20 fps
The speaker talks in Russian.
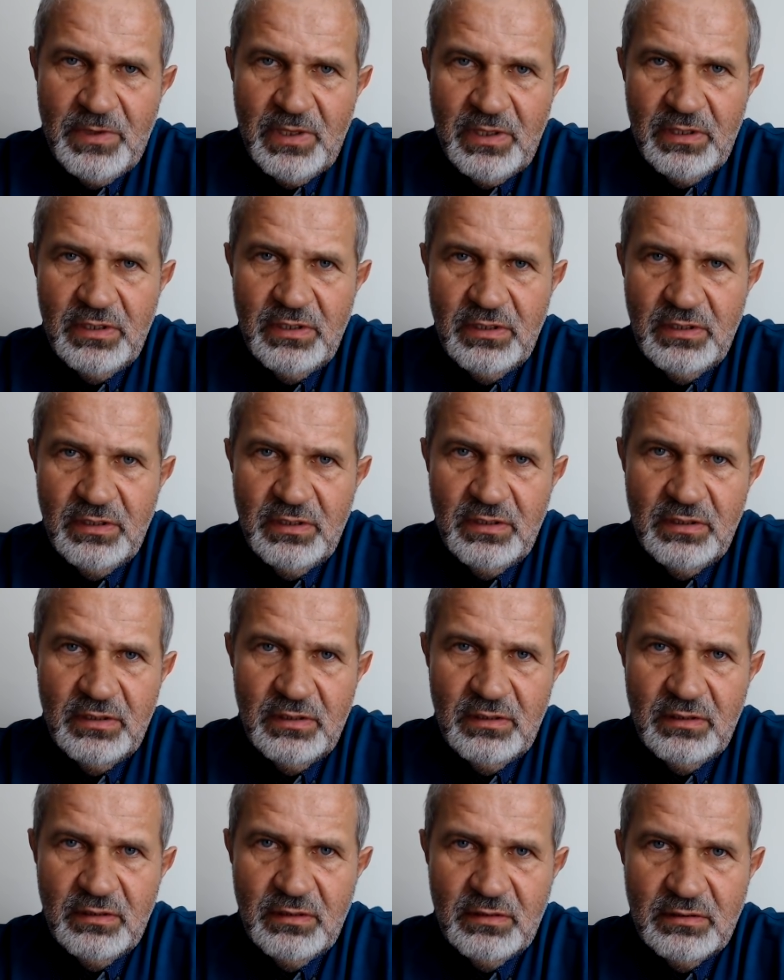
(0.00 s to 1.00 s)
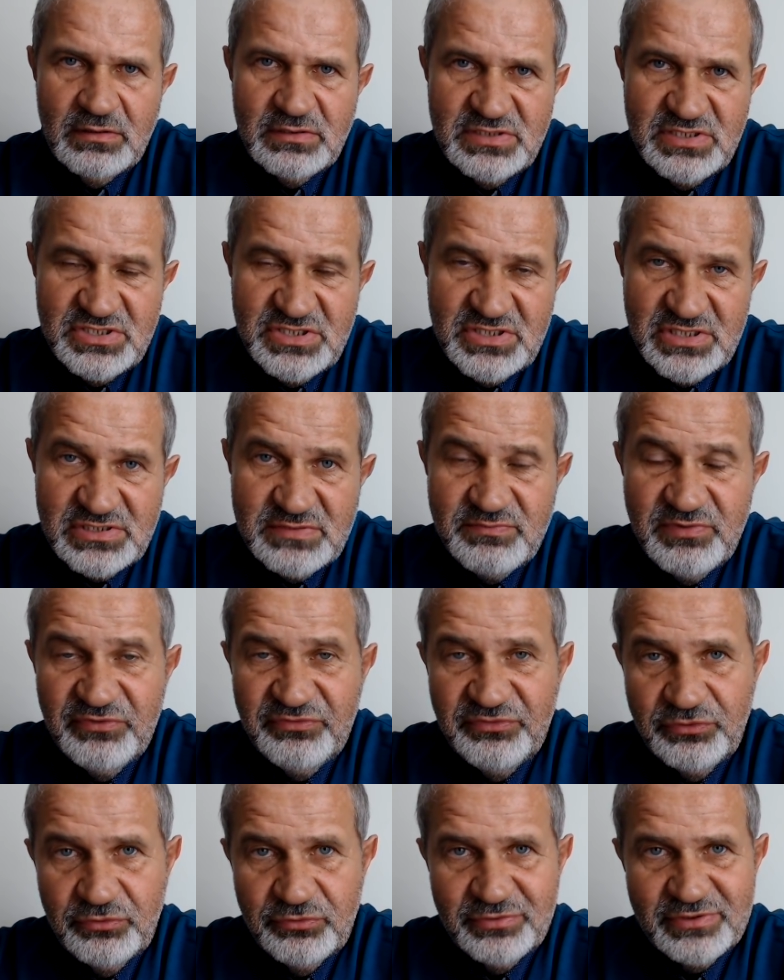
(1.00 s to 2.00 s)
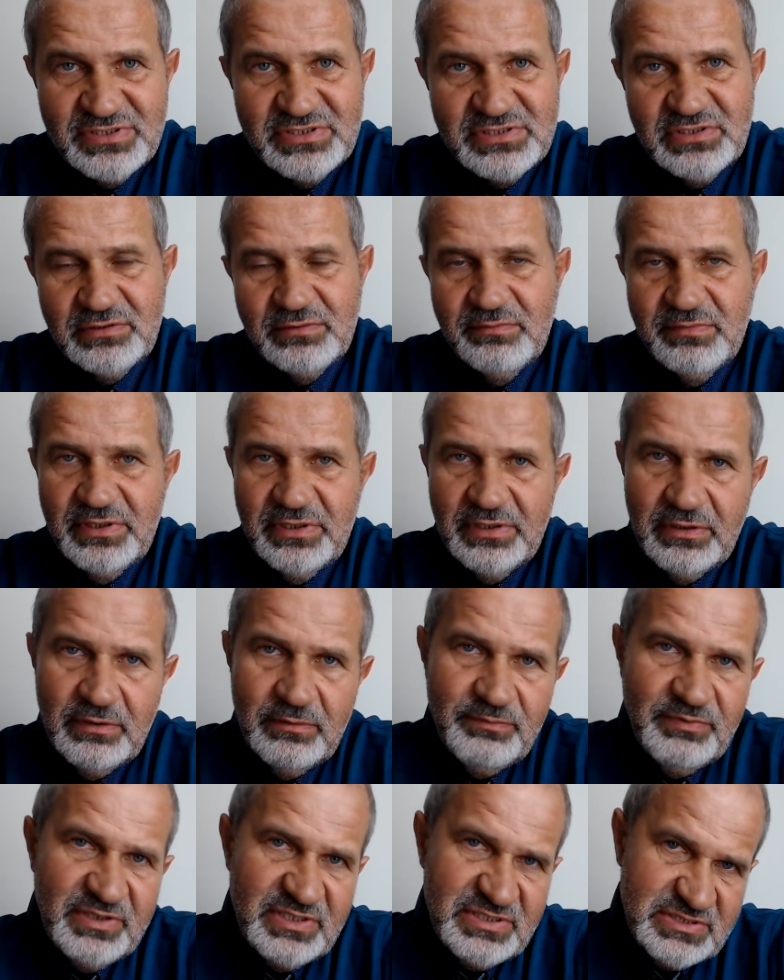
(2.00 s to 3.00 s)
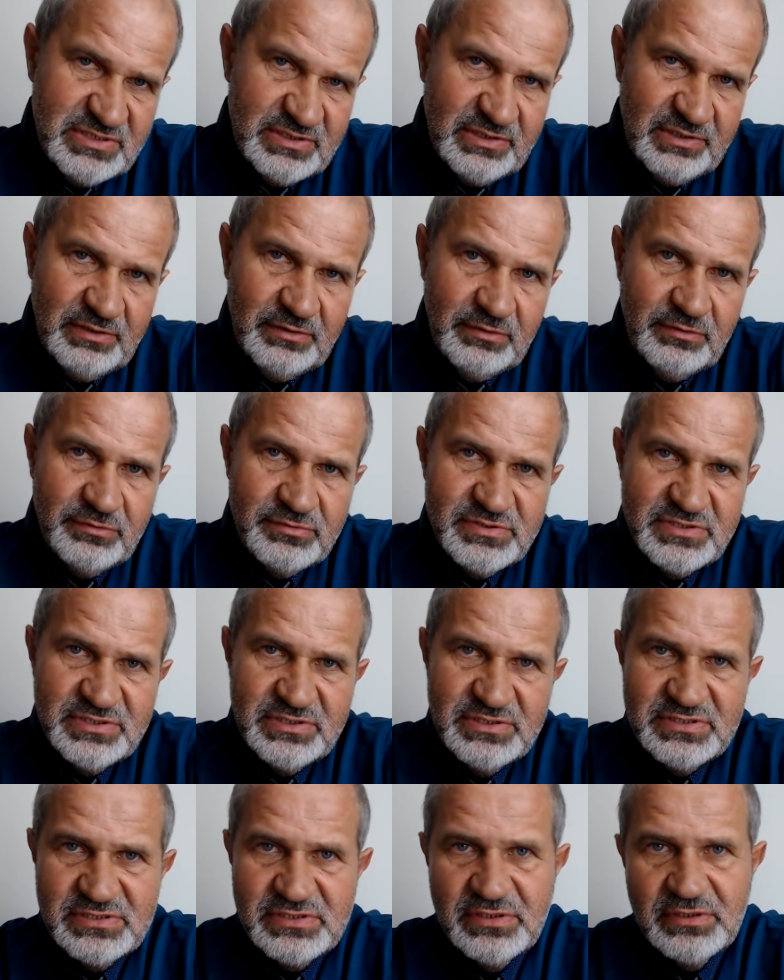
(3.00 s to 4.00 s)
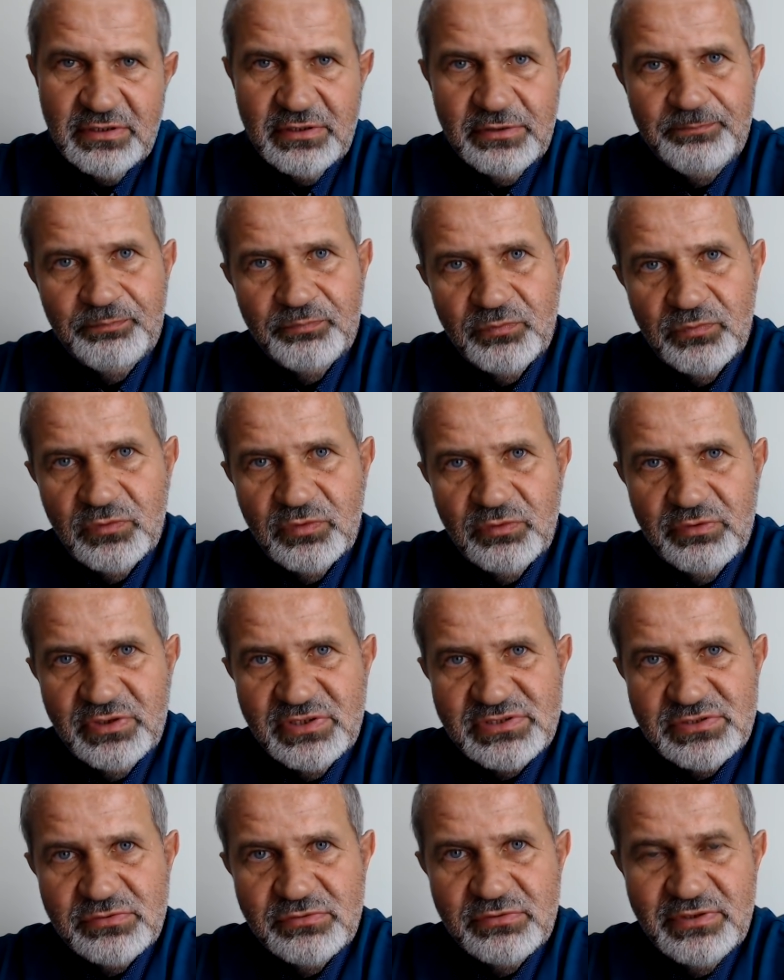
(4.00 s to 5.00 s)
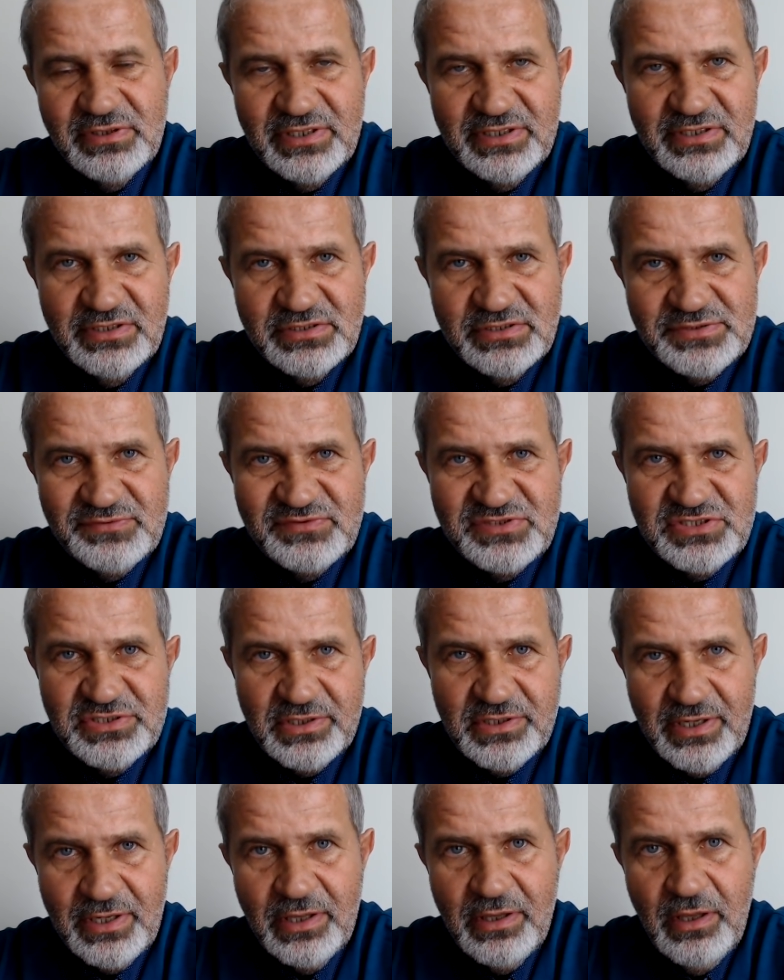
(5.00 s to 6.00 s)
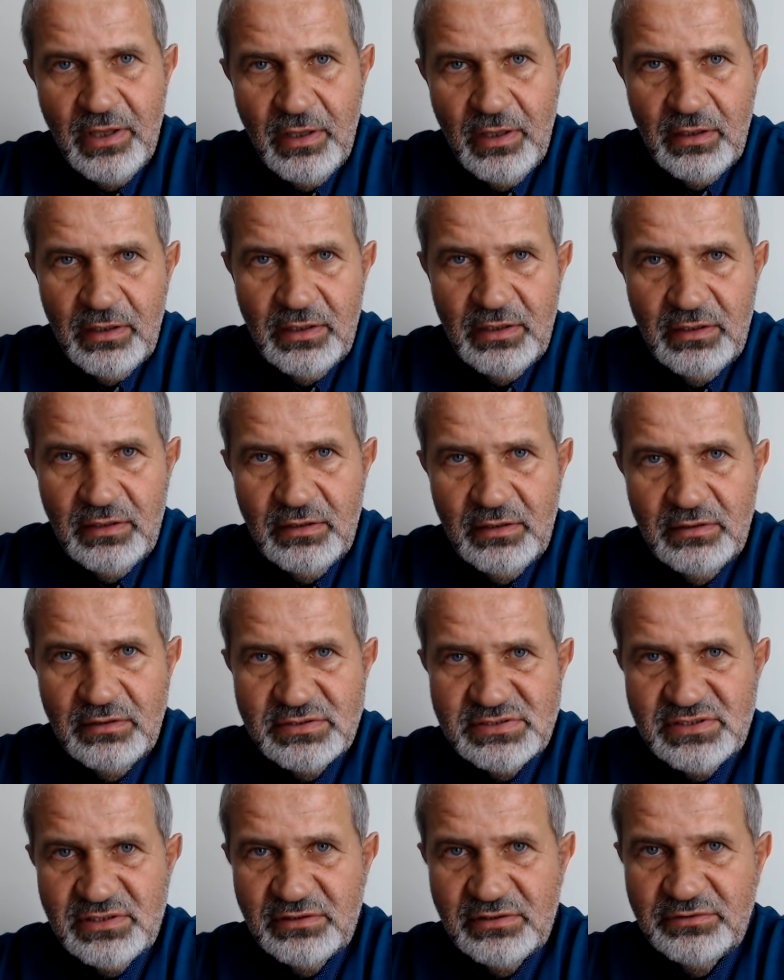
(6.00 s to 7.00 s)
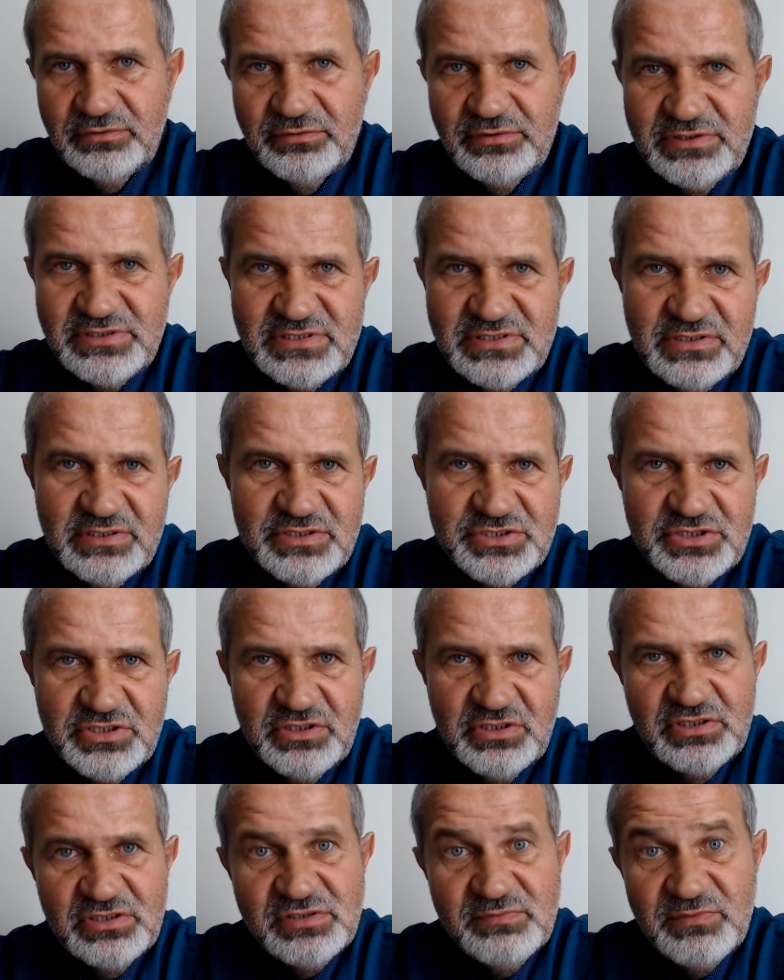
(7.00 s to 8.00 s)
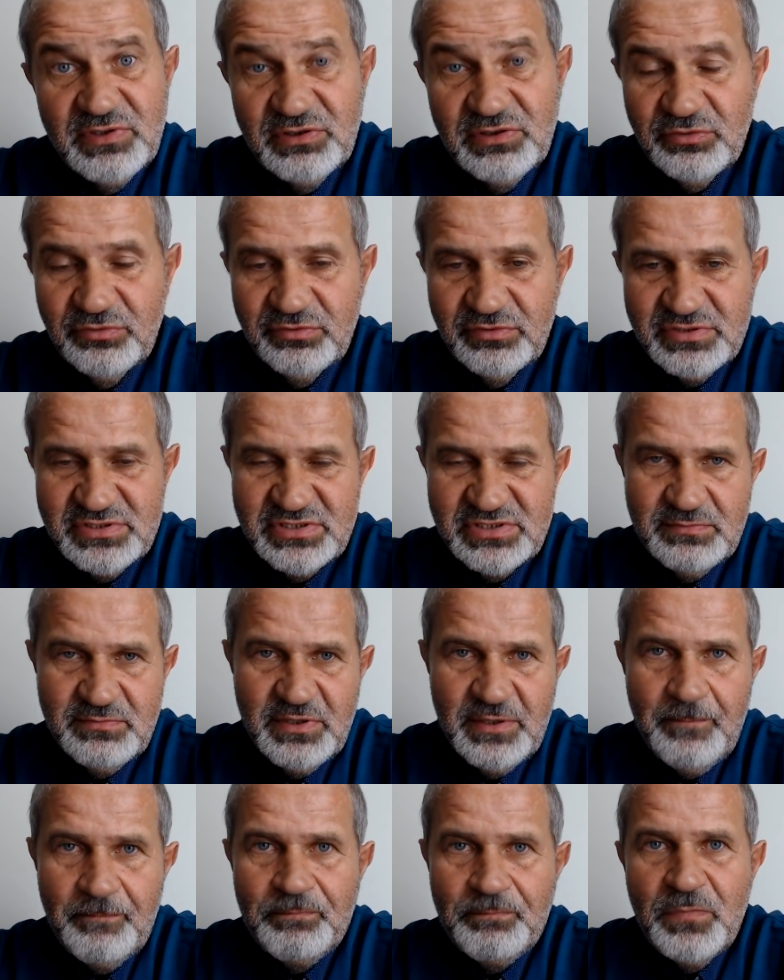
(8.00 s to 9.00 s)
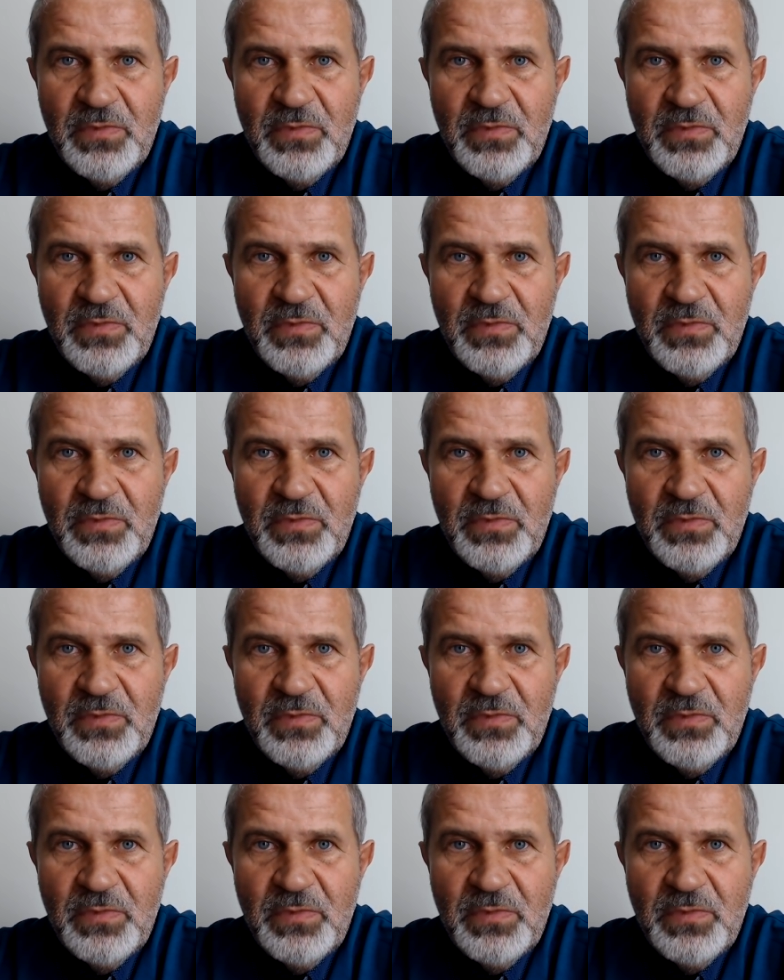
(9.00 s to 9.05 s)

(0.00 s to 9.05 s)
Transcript: И сейчас мы в Турции, мы пересекли грузинско-турецкую границу вчера и столкнулись с неожиданными трудностями.